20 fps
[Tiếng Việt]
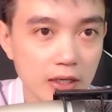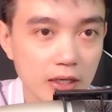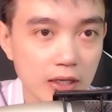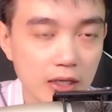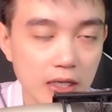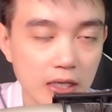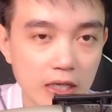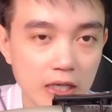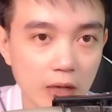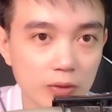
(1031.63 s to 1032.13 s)

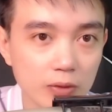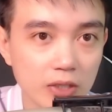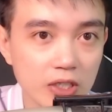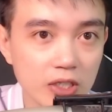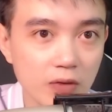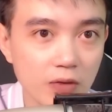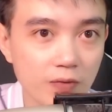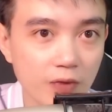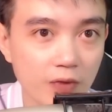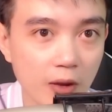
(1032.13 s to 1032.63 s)
Khi vào tới
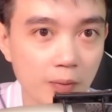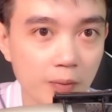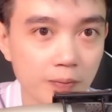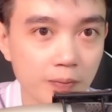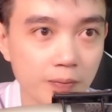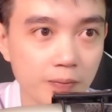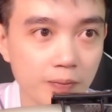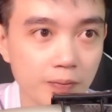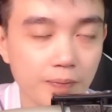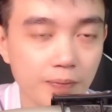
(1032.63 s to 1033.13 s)
trong phòng,
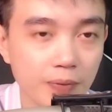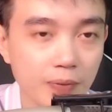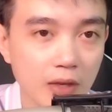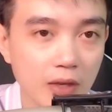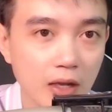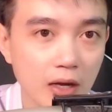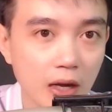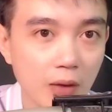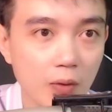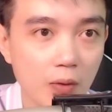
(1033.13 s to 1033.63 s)

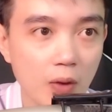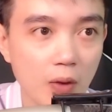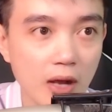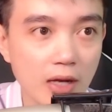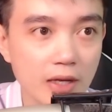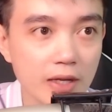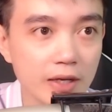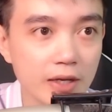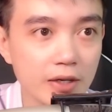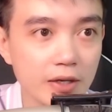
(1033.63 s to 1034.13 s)
lão Hóa
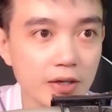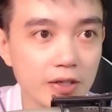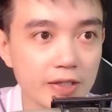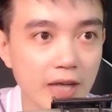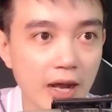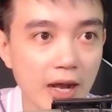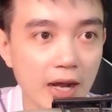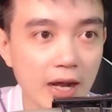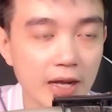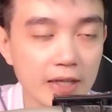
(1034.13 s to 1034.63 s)
liền đưa
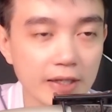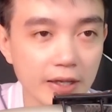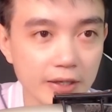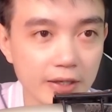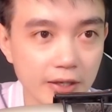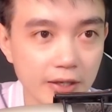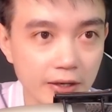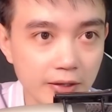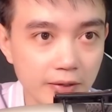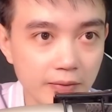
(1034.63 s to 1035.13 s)
ra cái thẻ
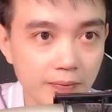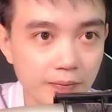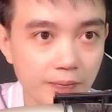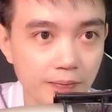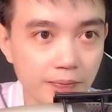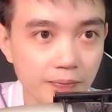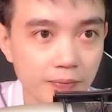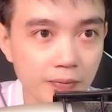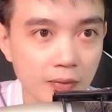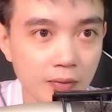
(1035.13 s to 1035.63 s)
nhớ.
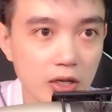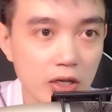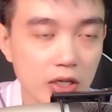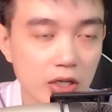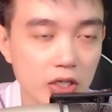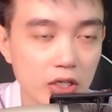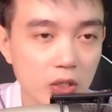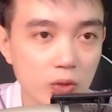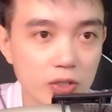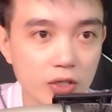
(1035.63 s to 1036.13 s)

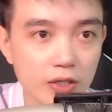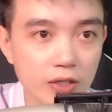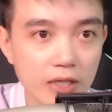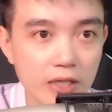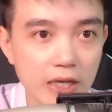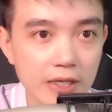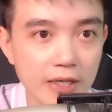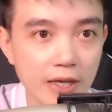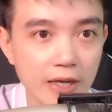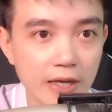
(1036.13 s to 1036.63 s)
Chủ xưởng
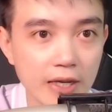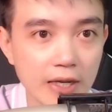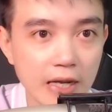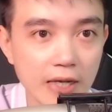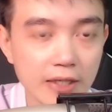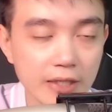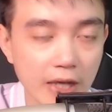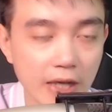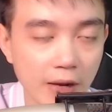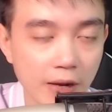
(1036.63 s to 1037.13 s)
nhanh nhẹn gắn
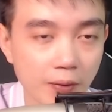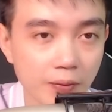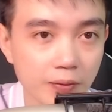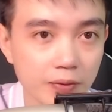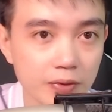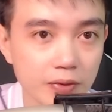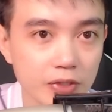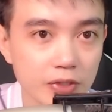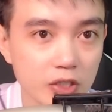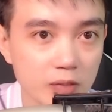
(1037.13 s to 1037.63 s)
vào,
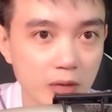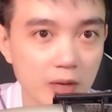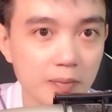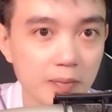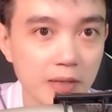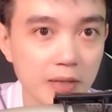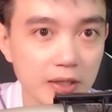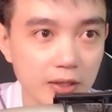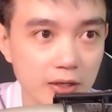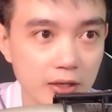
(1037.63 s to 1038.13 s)
rồi bật
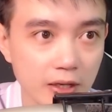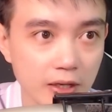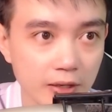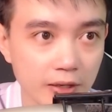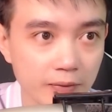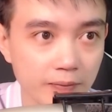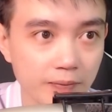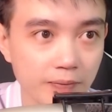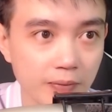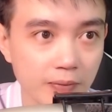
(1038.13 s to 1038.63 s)
máy tính lên.
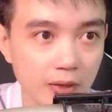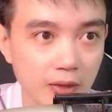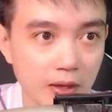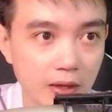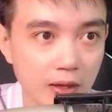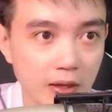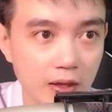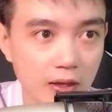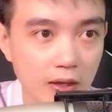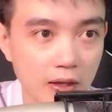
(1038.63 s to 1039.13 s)

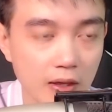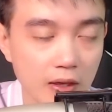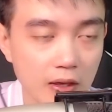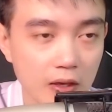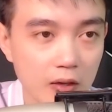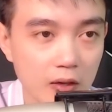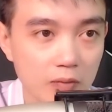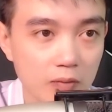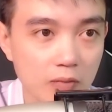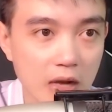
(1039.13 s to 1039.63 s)

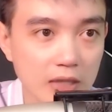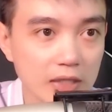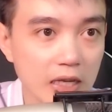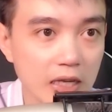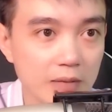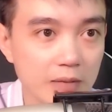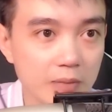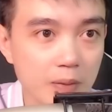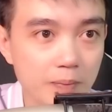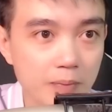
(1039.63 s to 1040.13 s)
Bàn tay
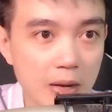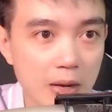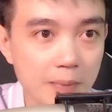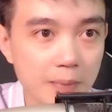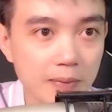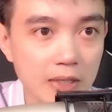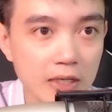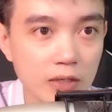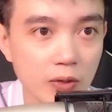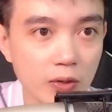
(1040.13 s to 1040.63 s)
mấp máp
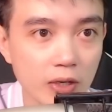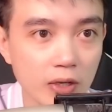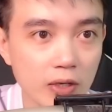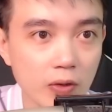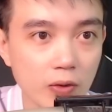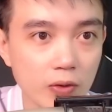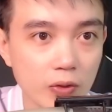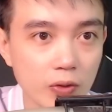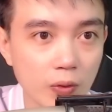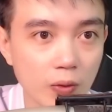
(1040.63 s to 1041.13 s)
di chuyển
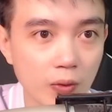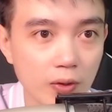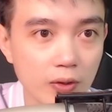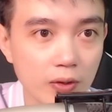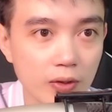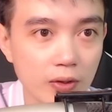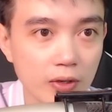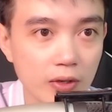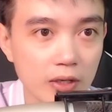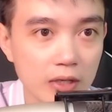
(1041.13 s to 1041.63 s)
con chuột,
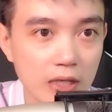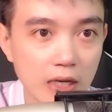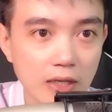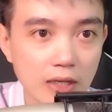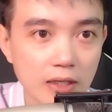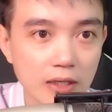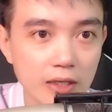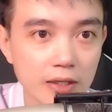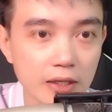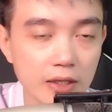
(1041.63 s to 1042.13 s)
nhấn
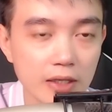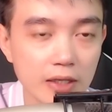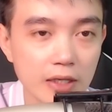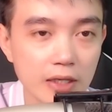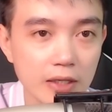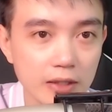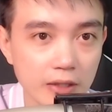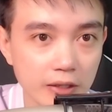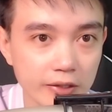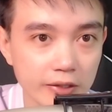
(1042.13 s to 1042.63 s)
lên những ký
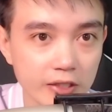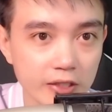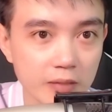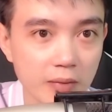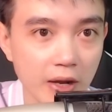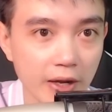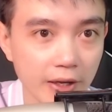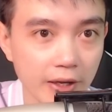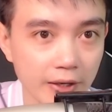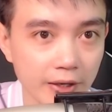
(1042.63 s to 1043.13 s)
tự trên
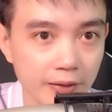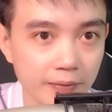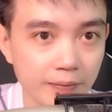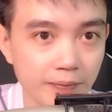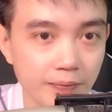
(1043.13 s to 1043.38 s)
màn hình.